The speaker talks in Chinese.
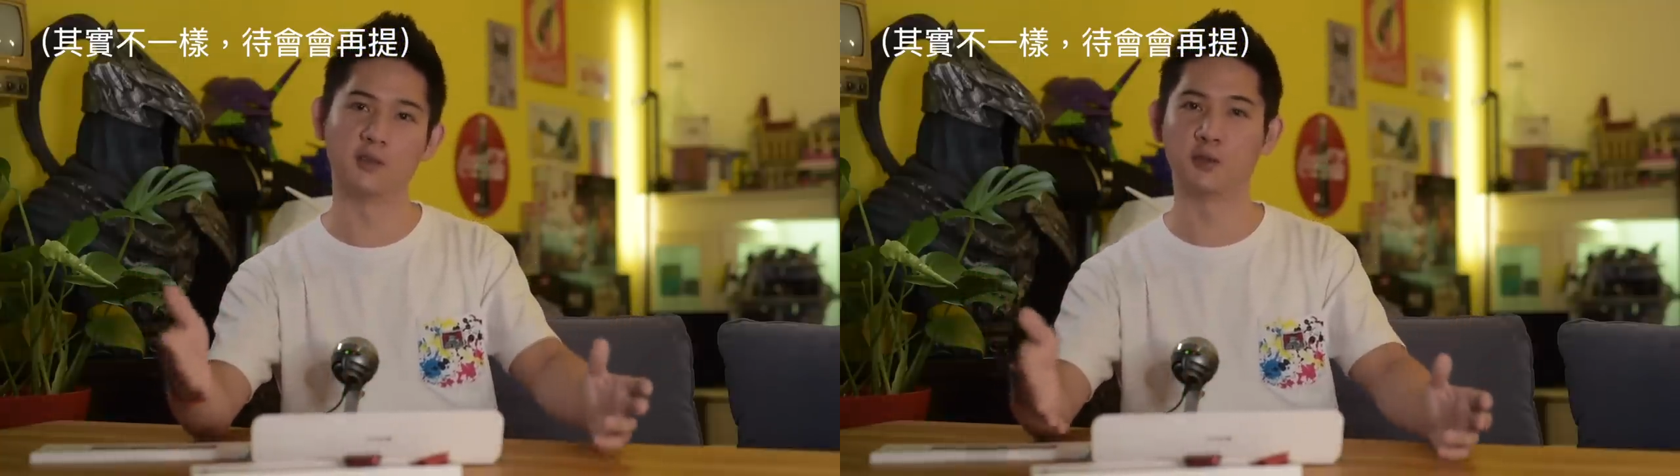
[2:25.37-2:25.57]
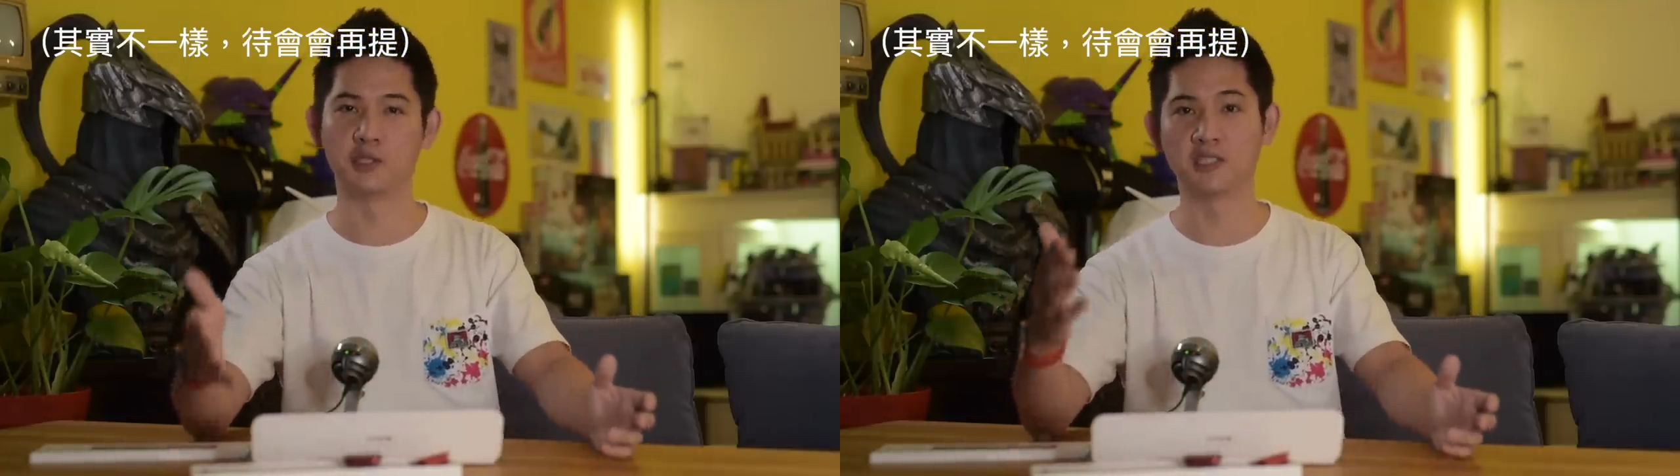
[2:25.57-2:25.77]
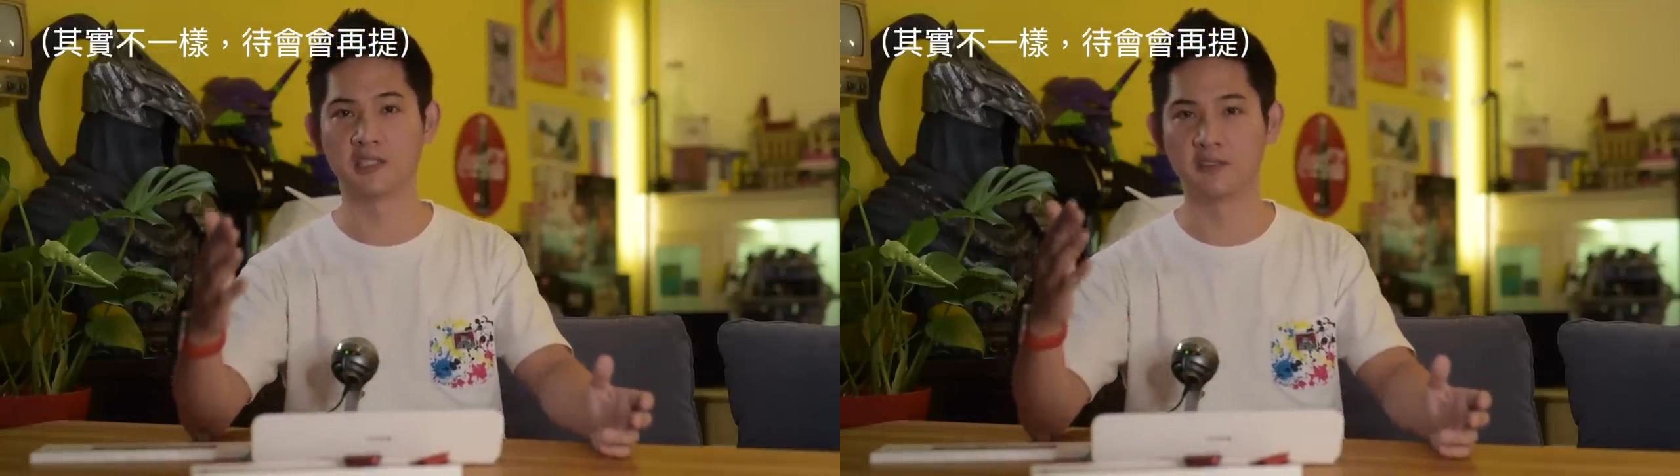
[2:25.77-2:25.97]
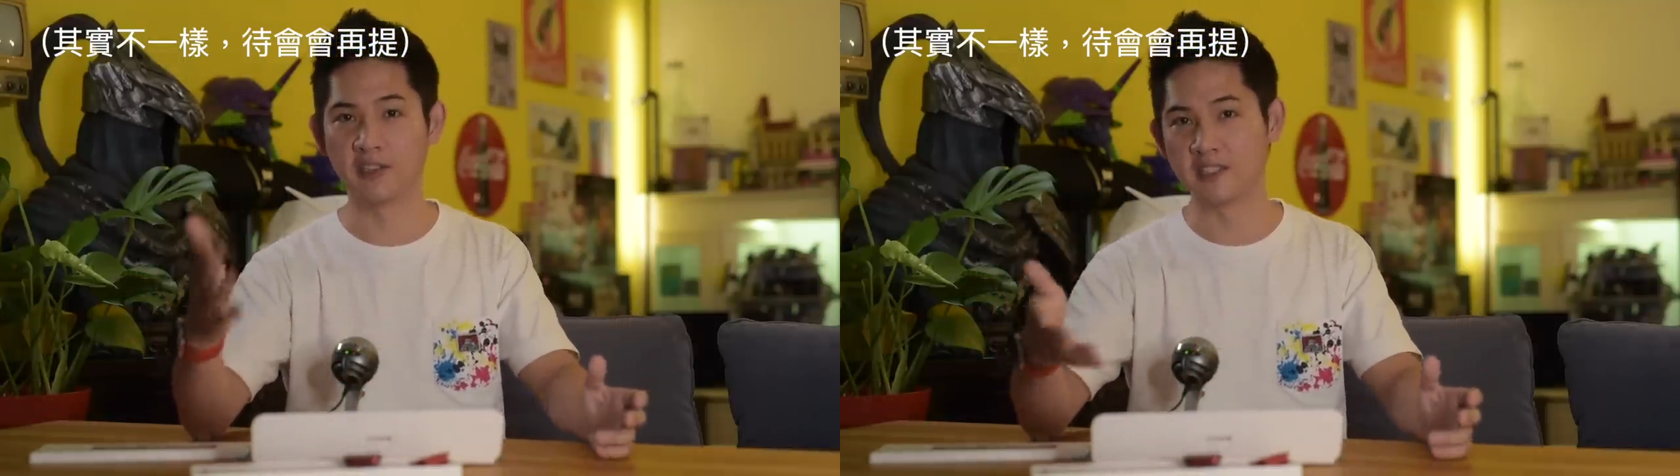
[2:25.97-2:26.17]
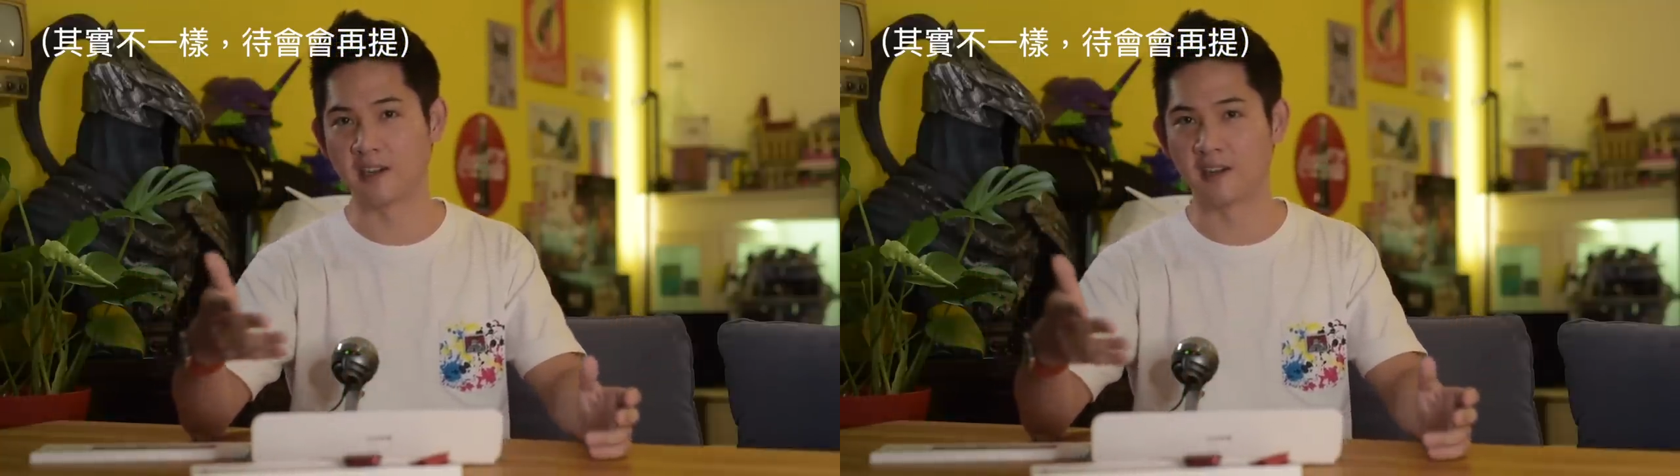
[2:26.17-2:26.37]
我觉得这个
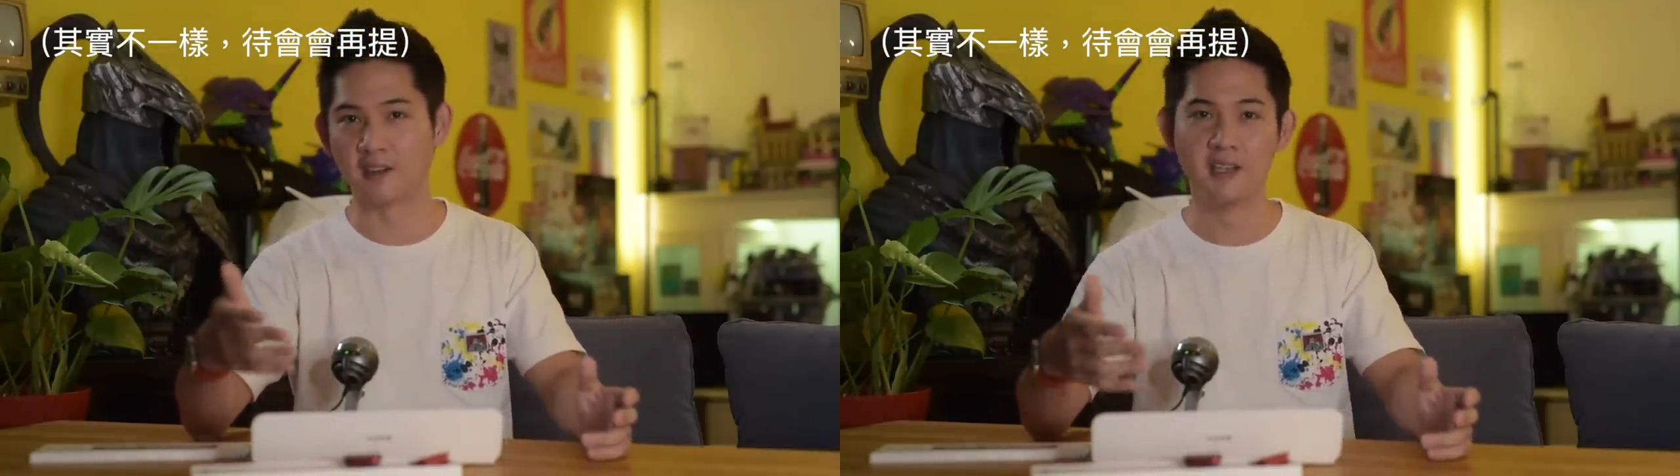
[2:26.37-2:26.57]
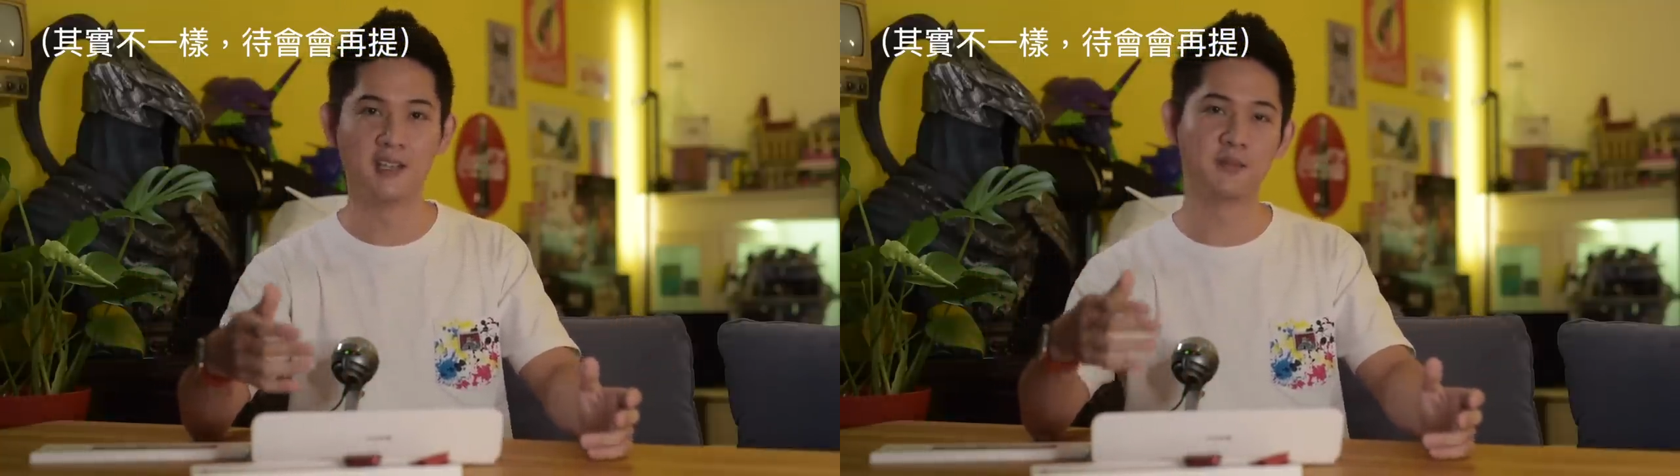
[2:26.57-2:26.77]
非常好，